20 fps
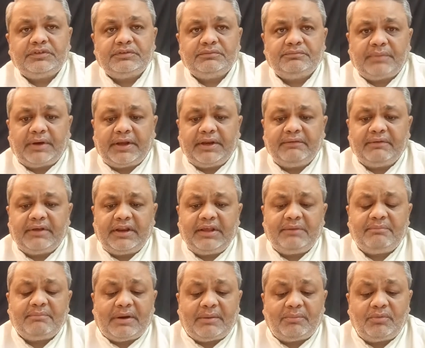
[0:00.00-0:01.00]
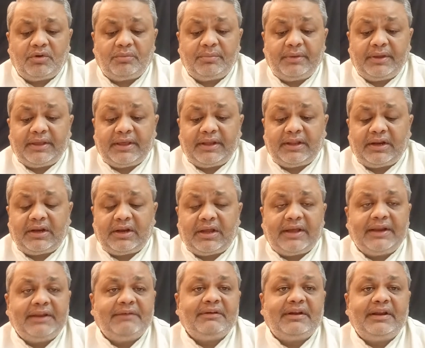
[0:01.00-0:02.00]
पारिवारिक मामलों में केयर कर
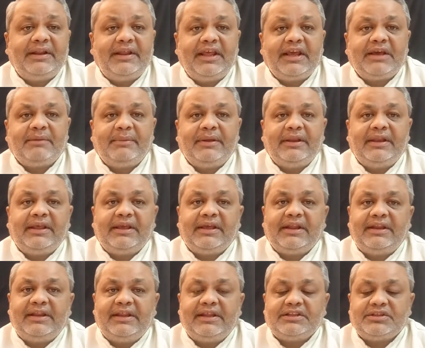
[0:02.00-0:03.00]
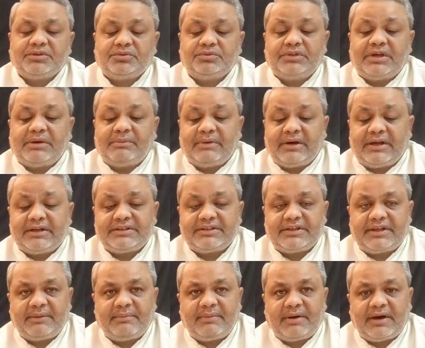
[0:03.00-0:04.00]
आने वाले एक महीने के लिए चौदह मार्च
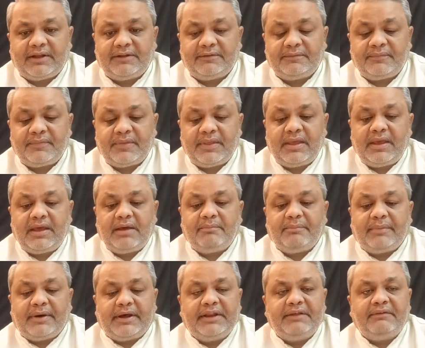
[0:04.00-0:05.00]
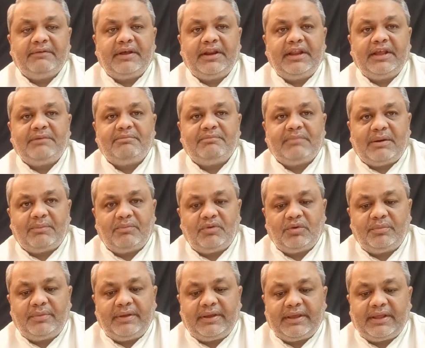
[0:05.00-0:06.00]
के बाद पारिवारिक
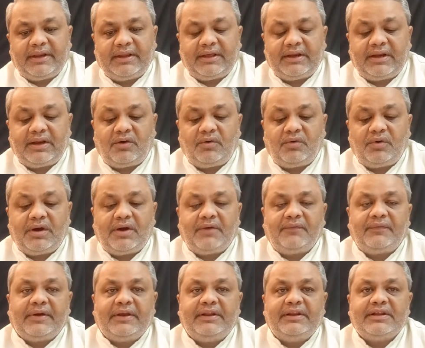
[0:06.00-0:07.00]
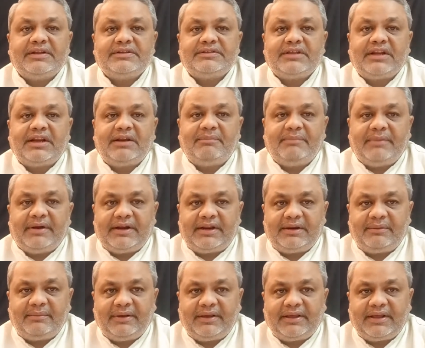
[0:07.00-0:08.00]
मामलों में केयर करना होगा फाइनेंशियल मैटर
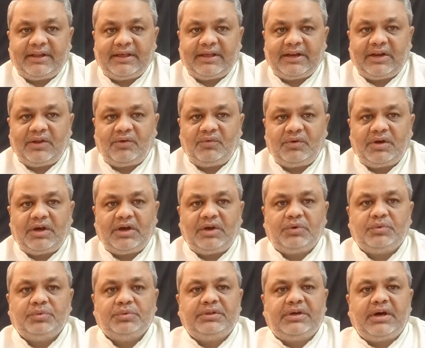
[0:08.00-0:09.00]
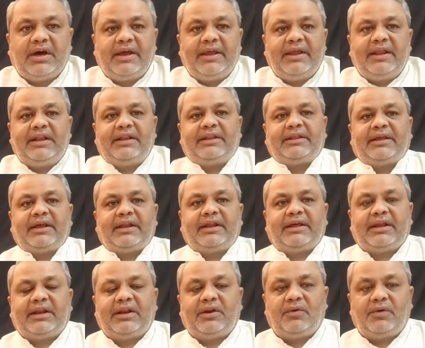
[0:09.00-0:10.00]
में केयर करना होगा खुद का हेल्थ केयर
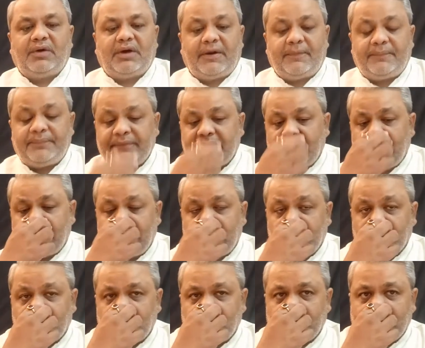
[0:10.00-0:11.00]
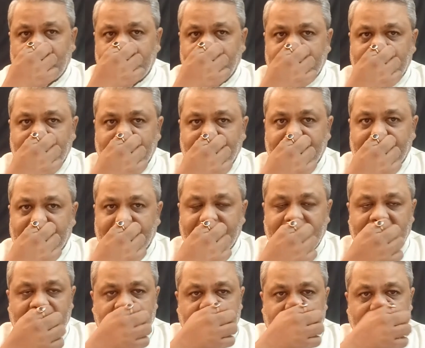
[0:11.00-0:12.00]
करना होगा और आपके
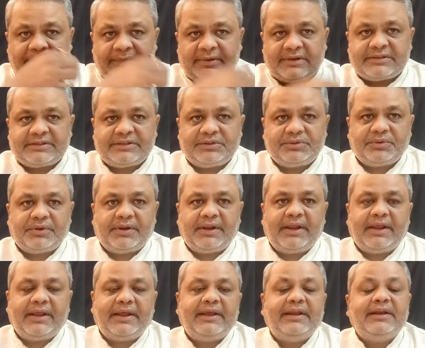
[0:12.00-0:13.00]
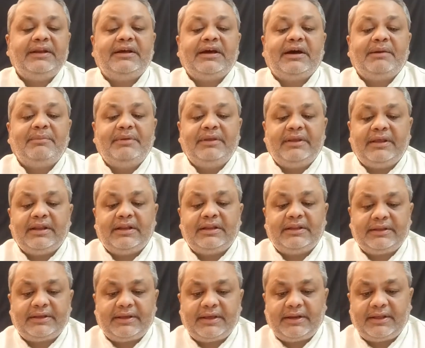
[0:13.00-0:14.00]
फैमिली मेम्बर्स जो हैं इनका भी
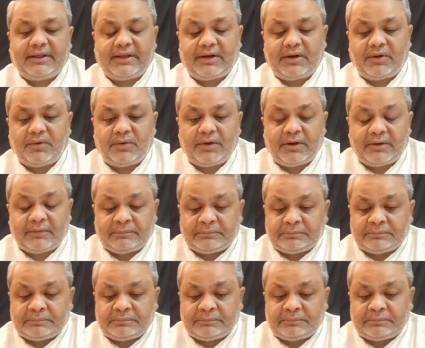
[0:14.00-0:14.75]
हेल्थ केयर करना होगा